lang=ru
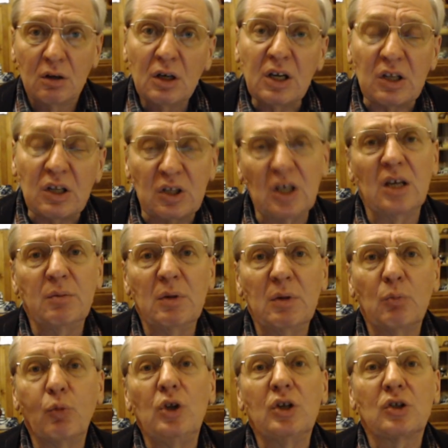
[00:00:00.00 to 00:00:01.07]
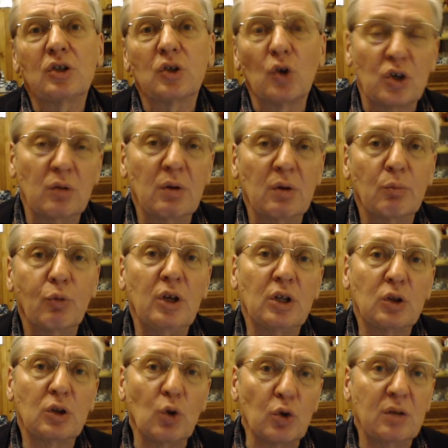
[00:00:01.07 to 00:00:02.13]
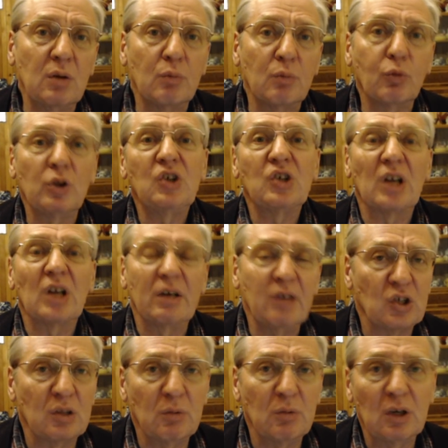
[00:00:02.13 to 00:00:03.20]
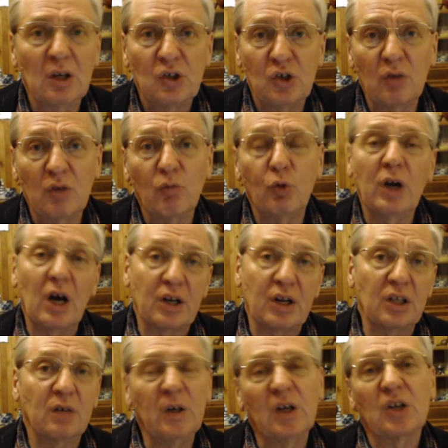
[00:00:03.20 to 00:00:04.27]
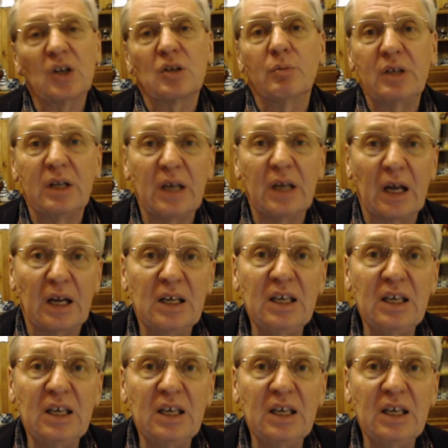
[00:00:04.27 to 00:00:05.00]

критериями, более сложными, более тонкими, более человечными, чем вульгарный выигрыш материала.